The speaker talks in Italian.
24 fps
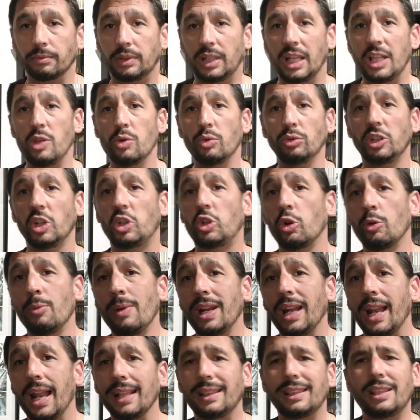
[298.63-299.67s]
degli 11
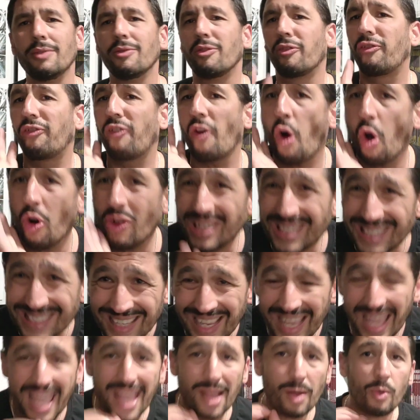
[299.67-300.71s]
numeri letti,
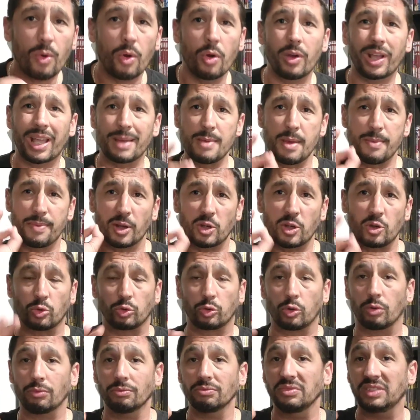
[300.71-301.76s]
forse è quello che mi è
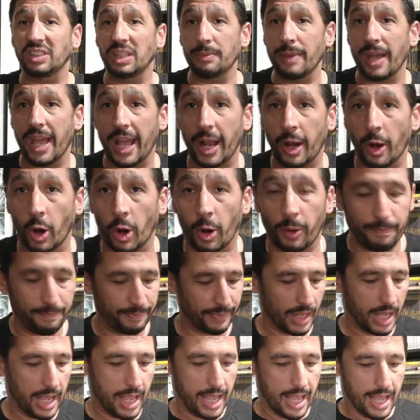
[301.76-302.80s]
piaciuto di
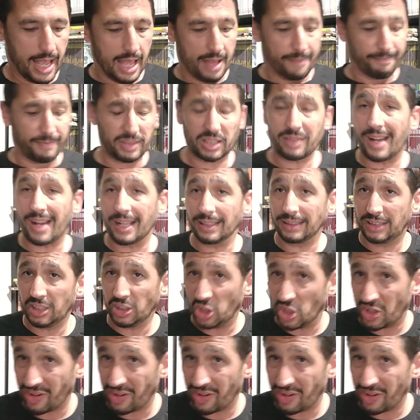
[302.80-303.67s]
meno. Vado avanti,